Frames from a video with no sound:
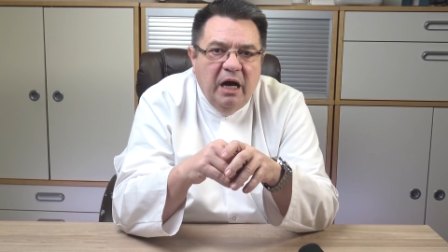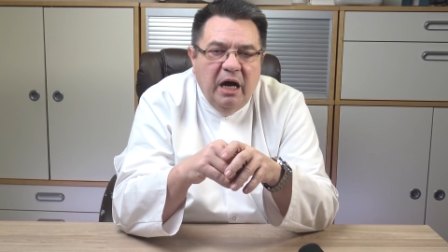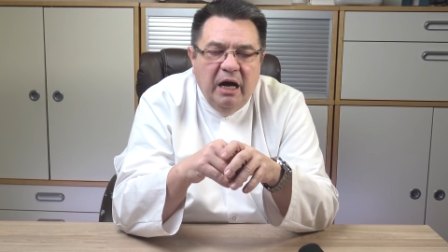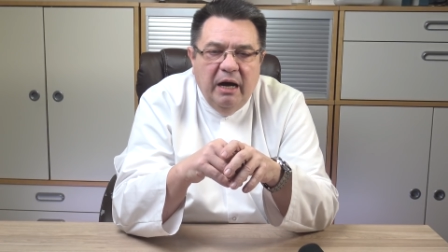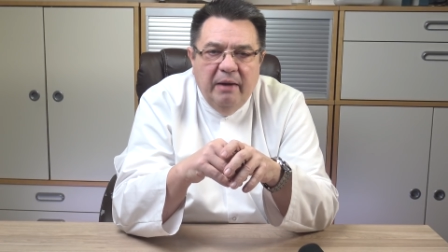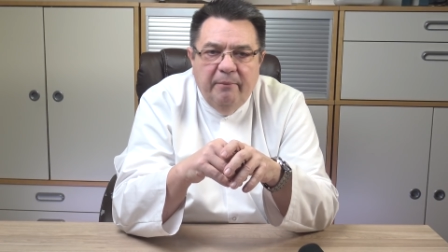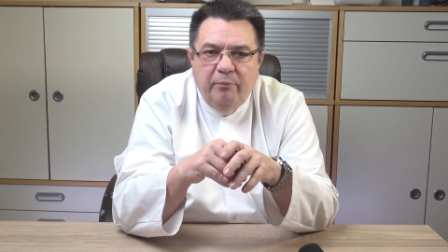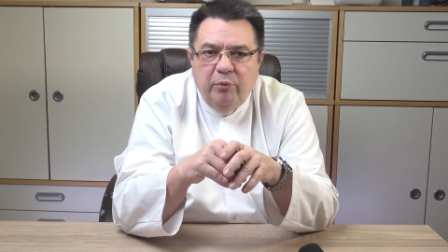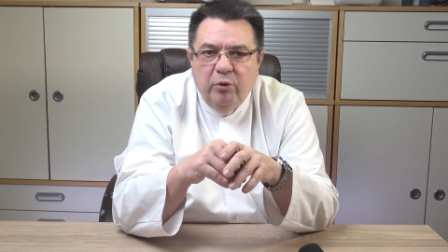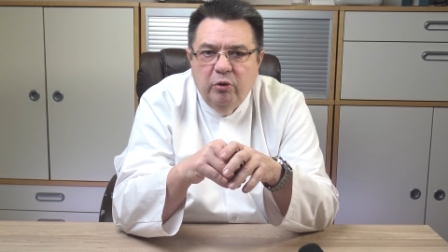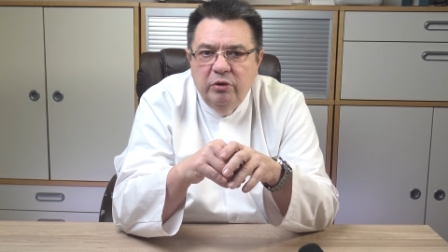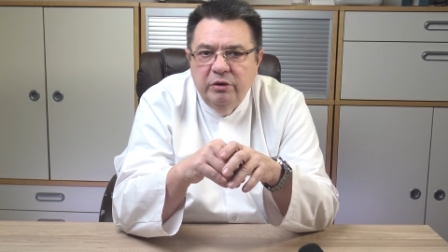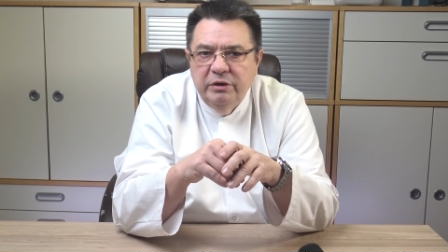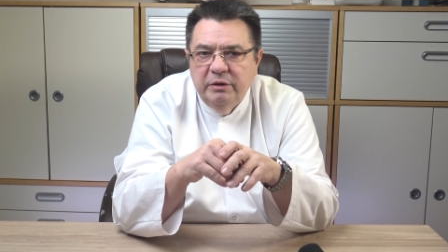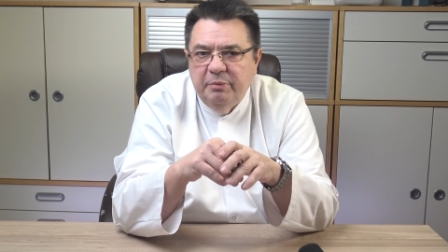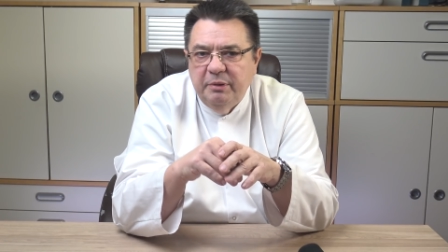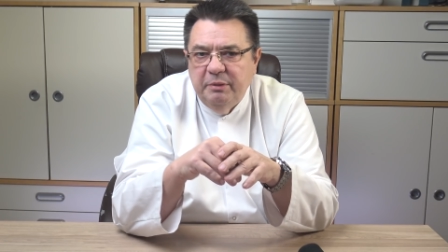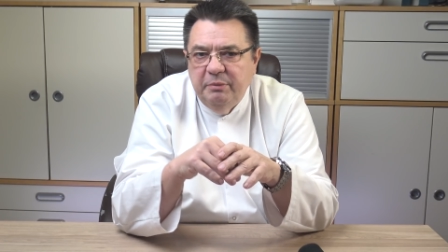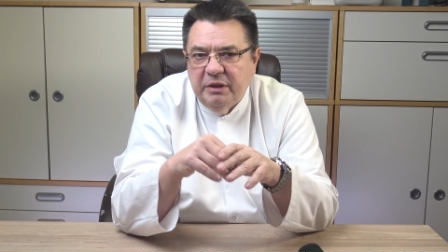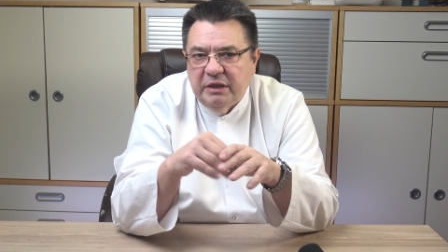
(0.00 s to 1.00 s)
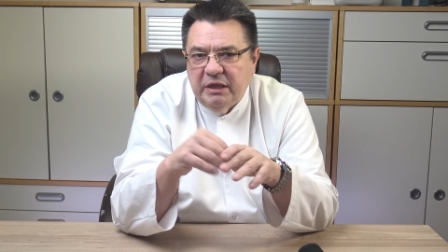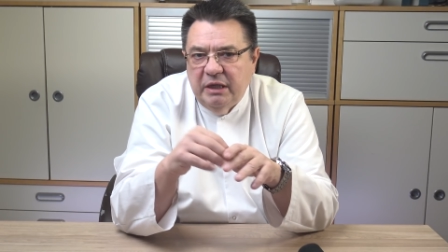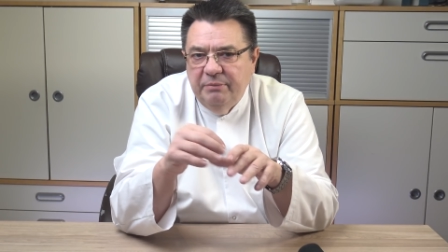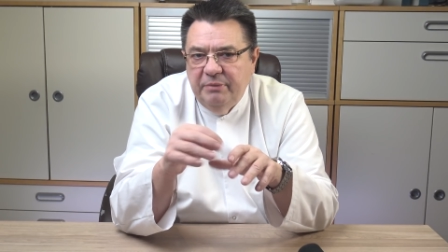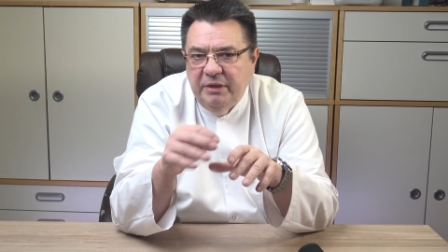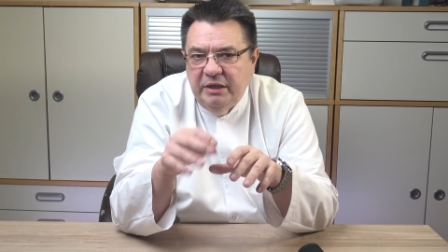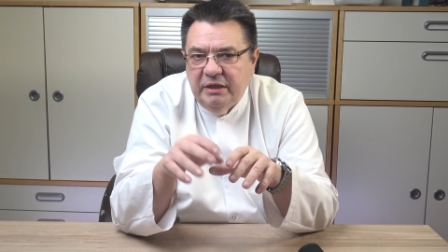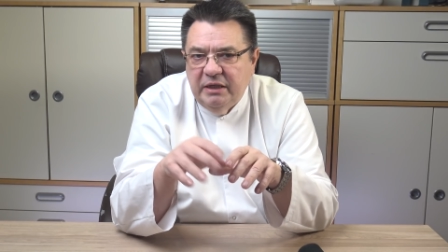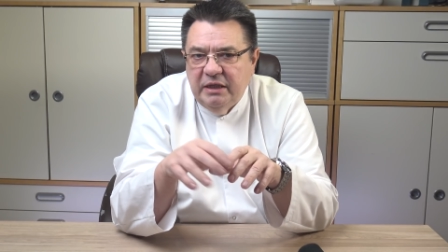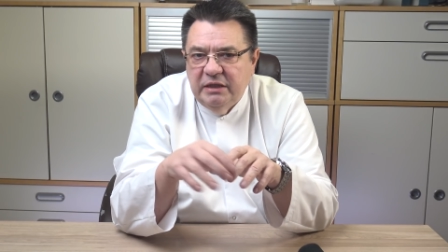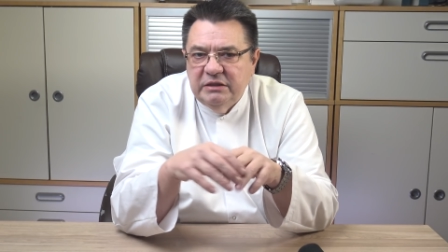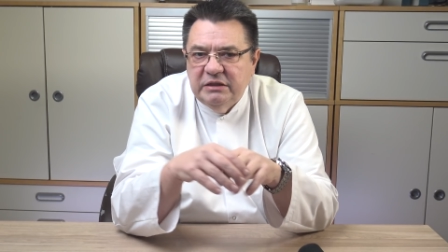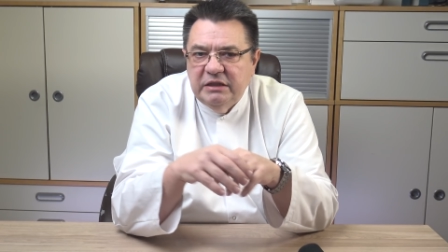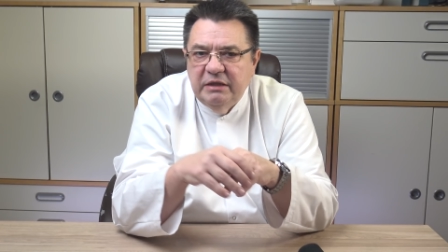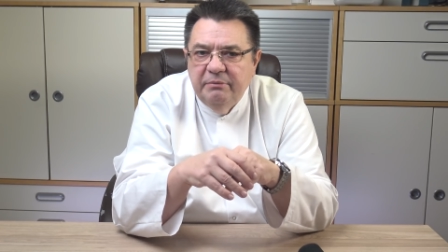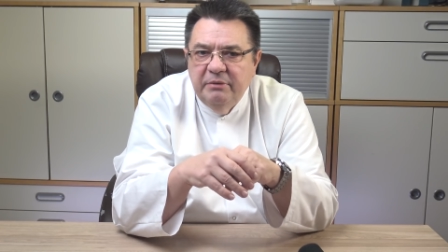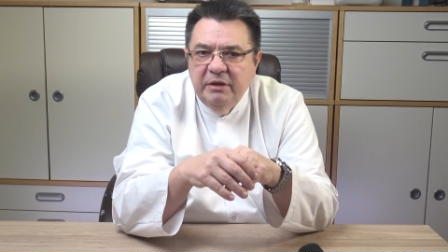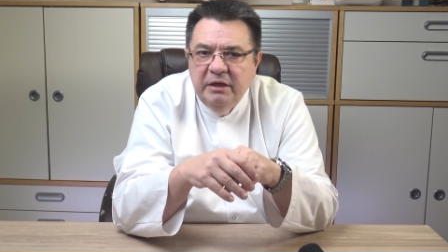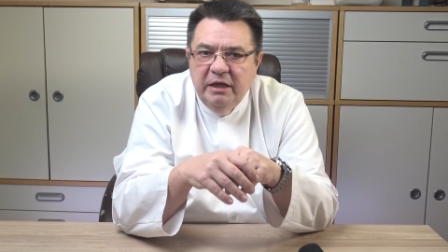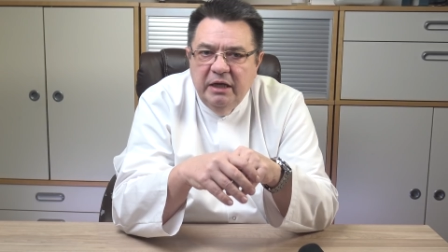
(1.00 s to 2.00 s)
а по, например,
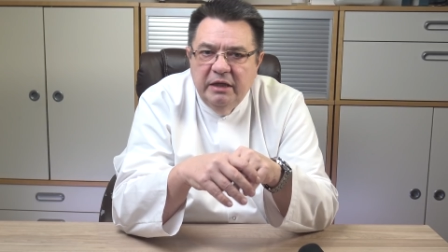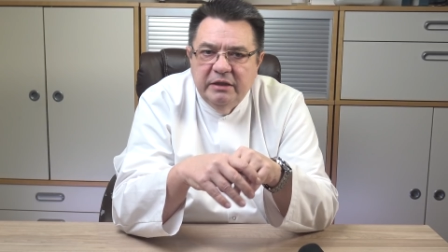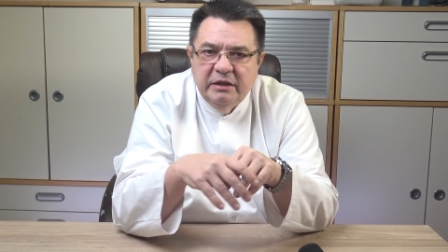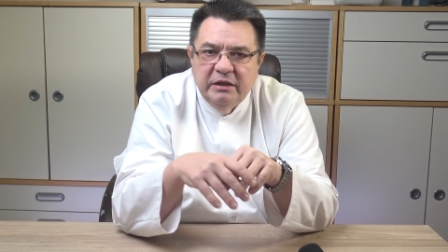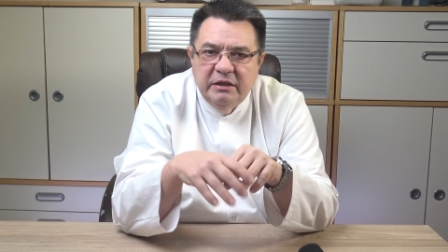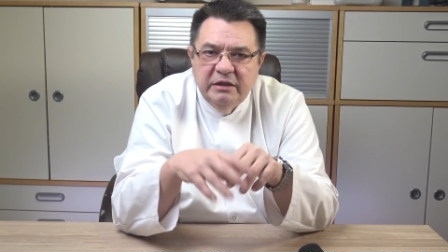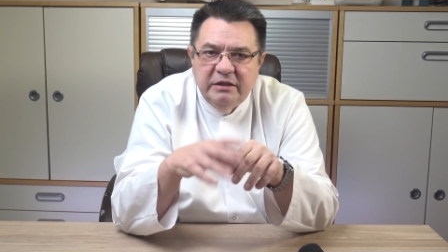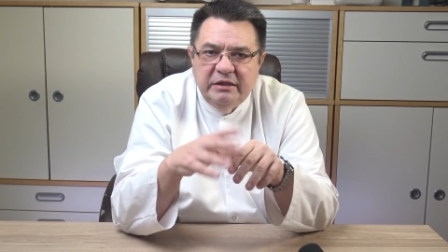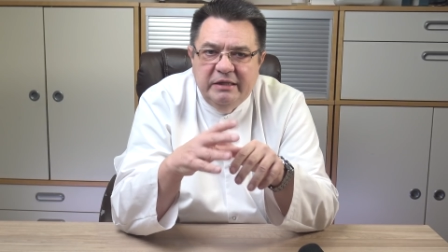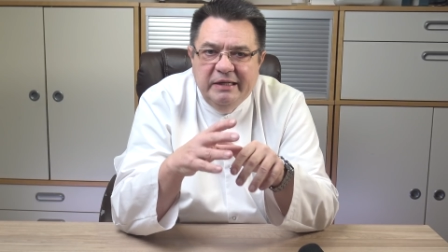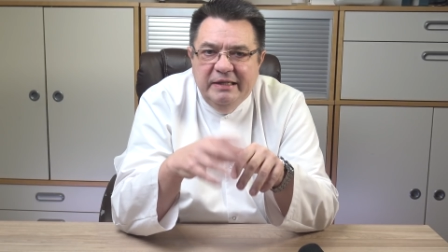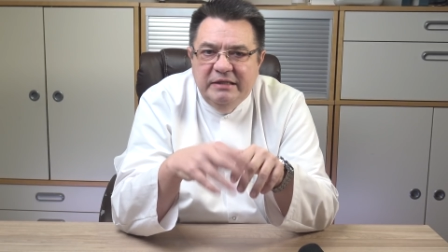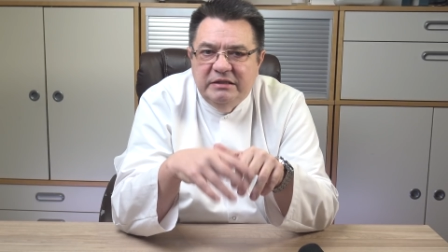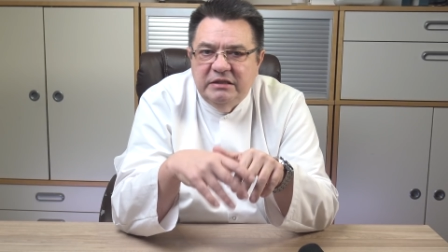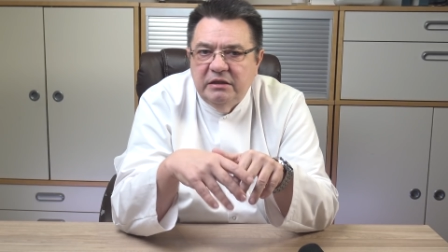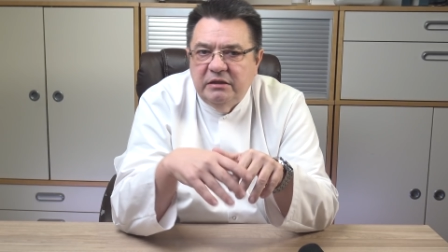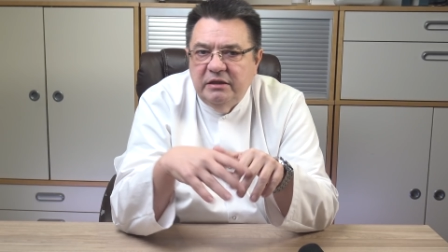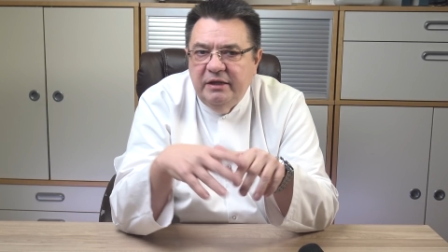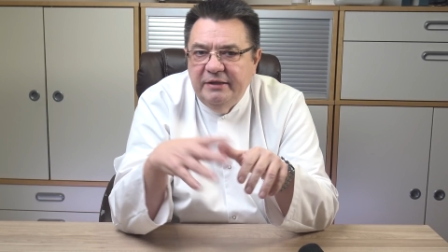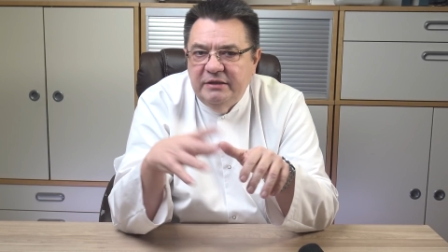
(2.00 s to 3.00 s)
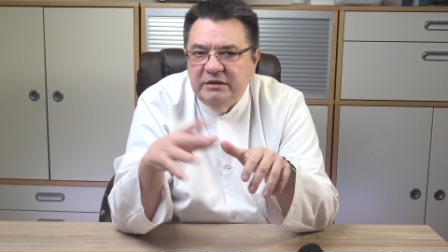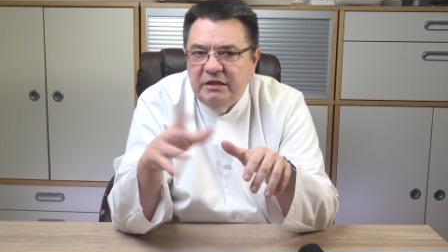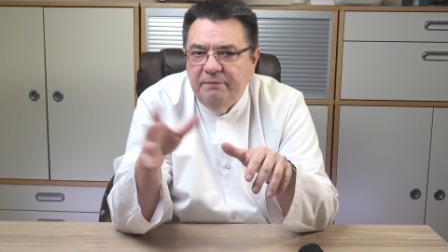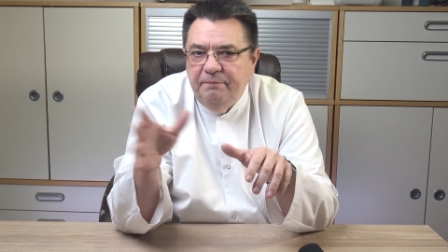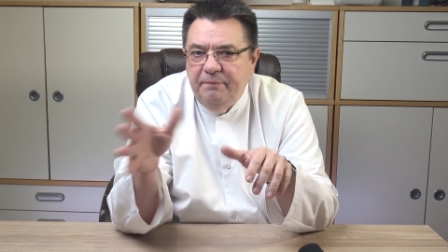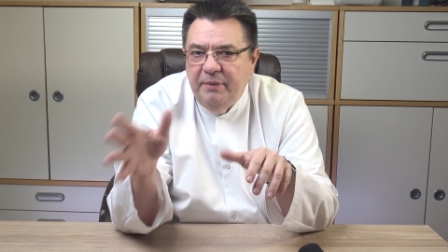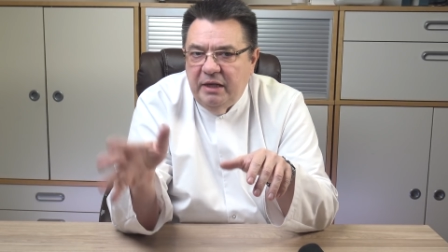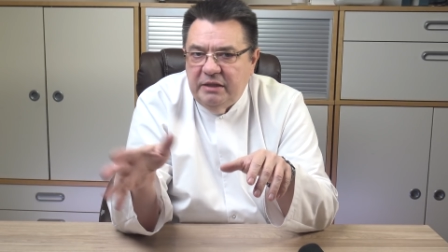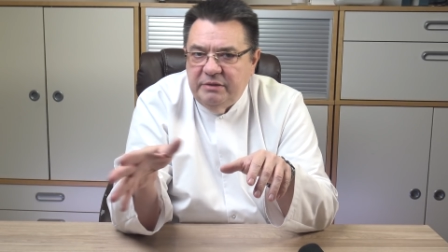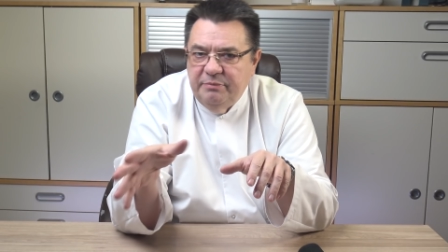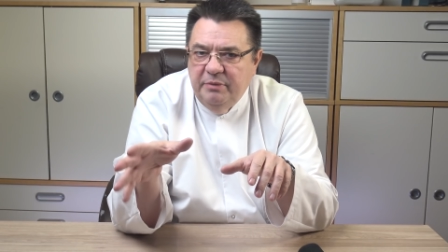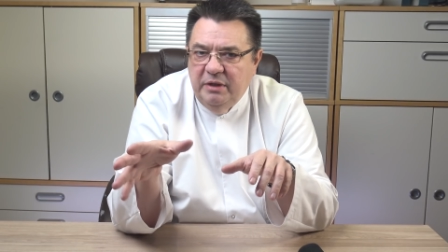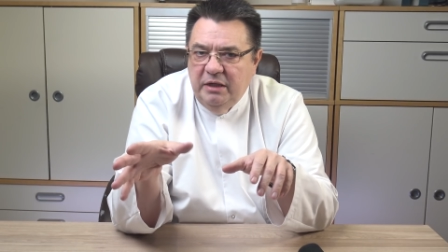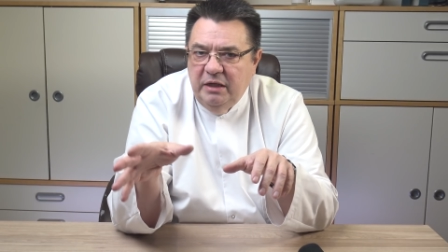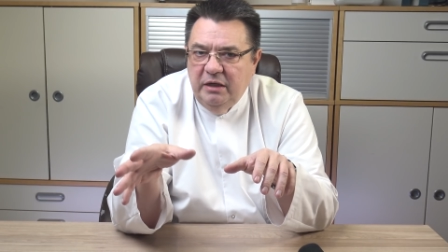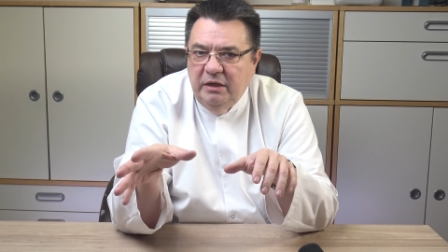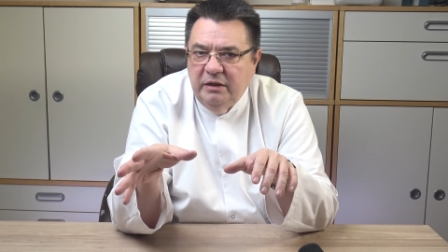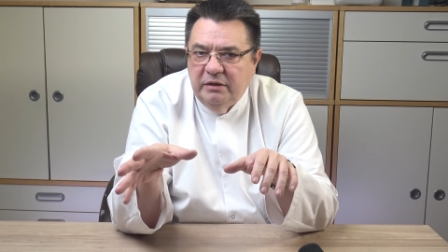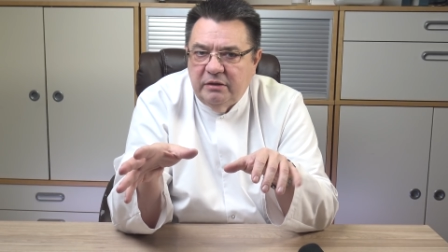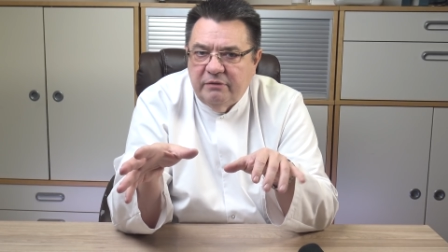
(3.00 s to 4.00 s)
американским это 30-35 мл.